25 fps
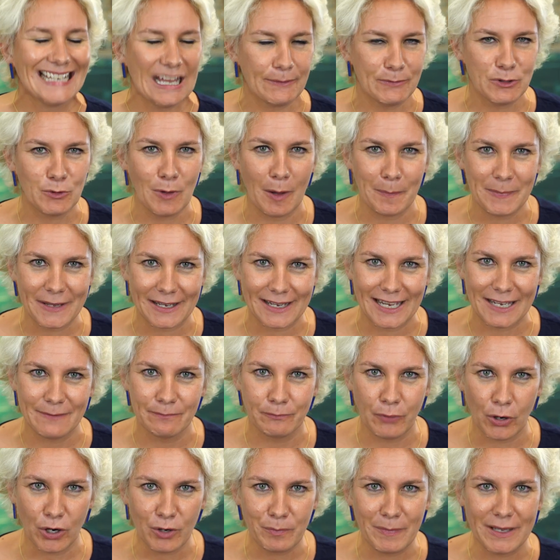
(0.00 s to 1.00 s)
da habe ich überhaupt gar
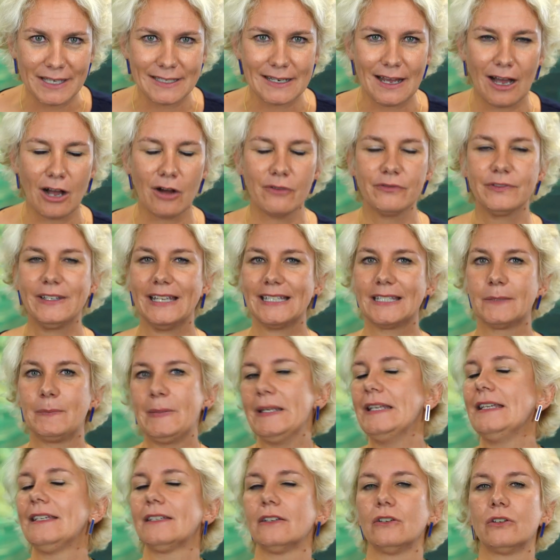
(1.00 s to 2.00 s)
keinen Bock mehr drauf, jetzt
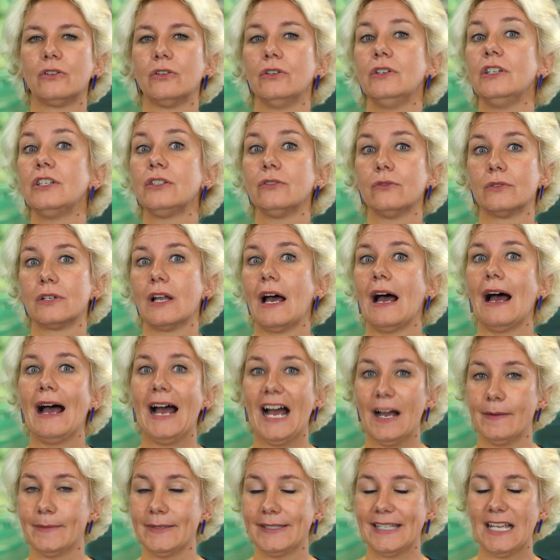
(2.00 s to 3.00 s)
bin ich gekündigt
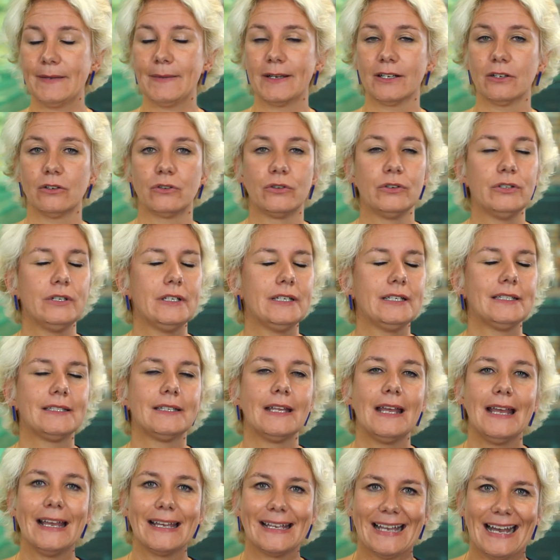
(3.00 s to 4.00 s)
oder habe selber gekündigt,